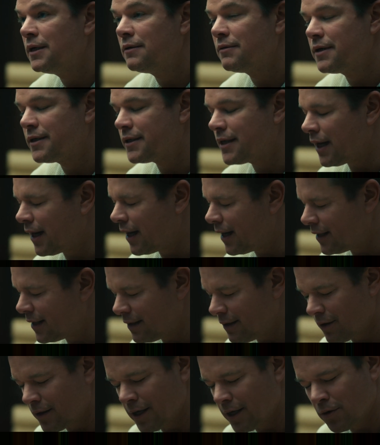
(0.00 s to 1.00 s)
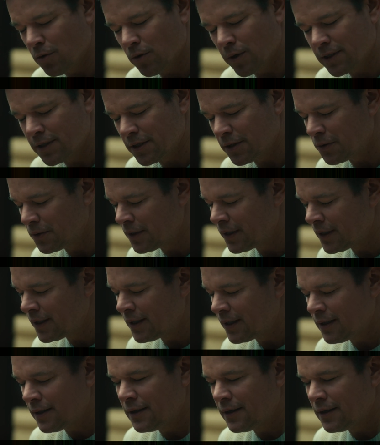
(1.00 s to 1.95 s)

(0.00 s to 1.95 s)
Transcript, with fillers: Они будут боготворить тебя.